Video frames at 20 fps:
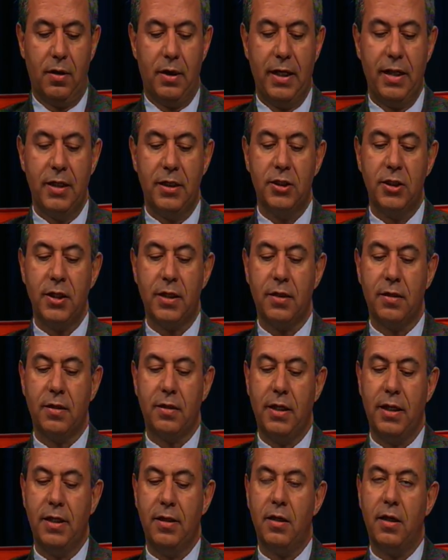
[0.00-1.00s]
Gelecek
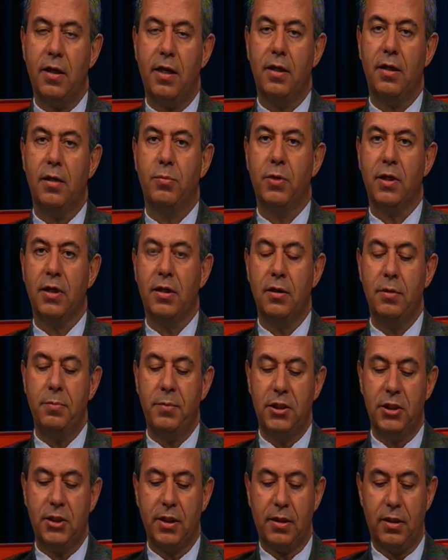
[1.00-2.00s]
kendi haline
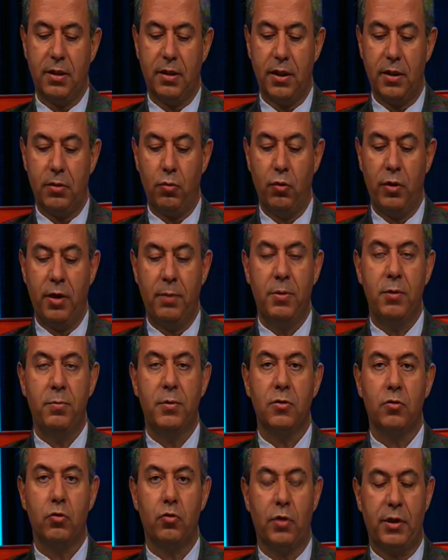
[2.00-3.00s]
bırakılmayacak kadar önemli
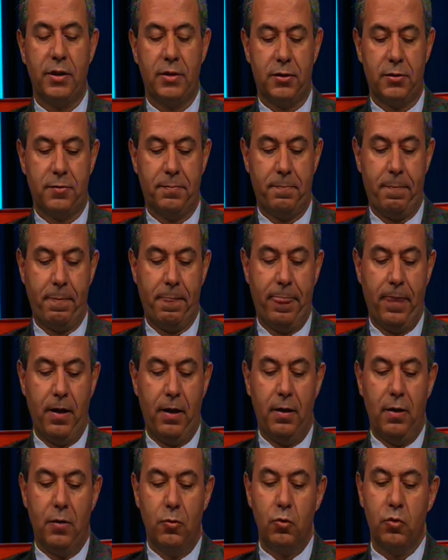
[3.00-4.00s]
bir süreç.
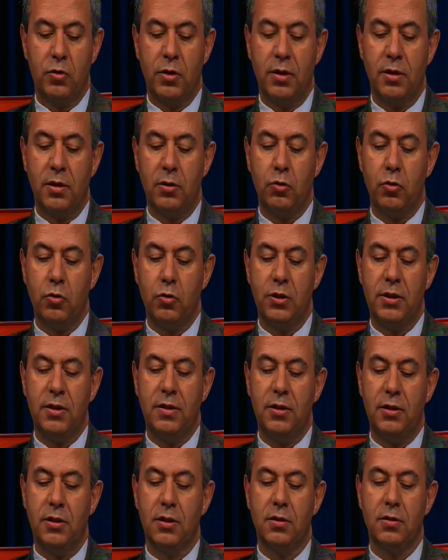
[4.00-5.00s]
Üzerinde çok
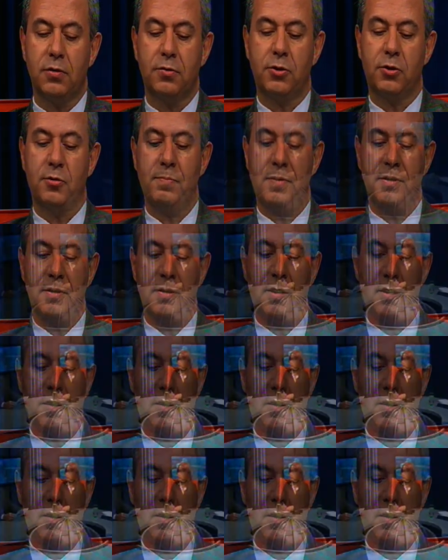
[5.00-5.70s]
ciddi çalışılması